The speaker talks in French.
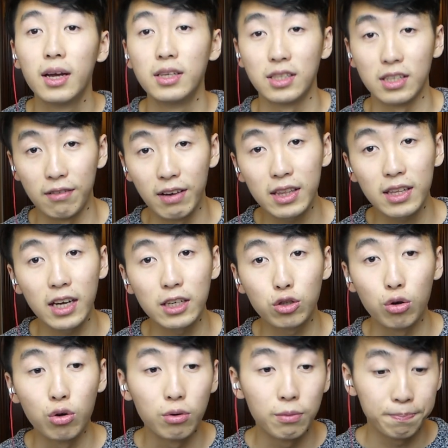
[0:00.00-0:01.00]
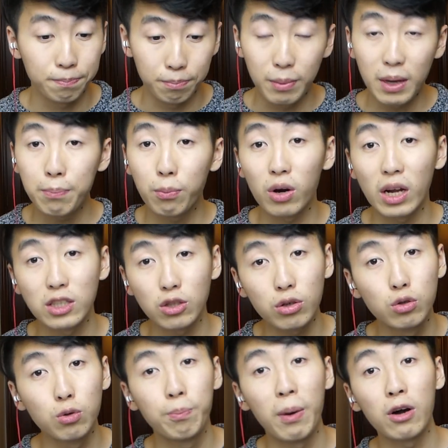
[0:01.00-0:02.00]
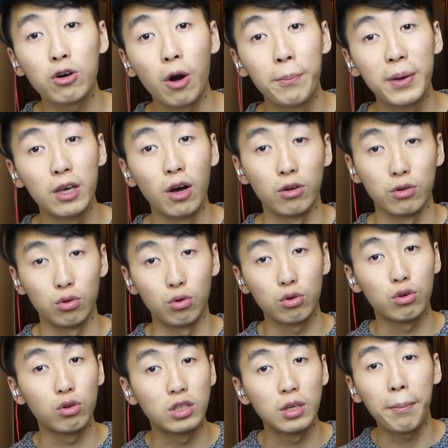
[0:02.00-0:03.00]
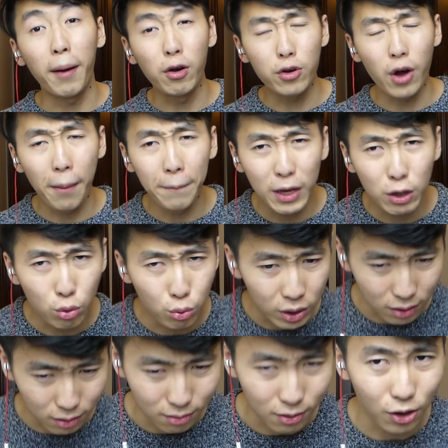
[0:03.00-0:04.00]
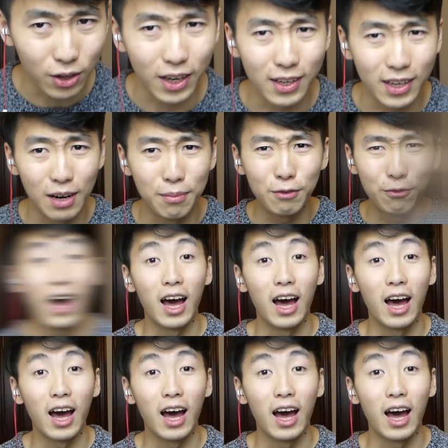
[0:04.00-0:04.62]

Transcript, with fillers: ça va être très chaud mais pour l'instant ils sont pas encore payants, donc euh, c'est pas encore un pay to win. Ok, calmez-vous.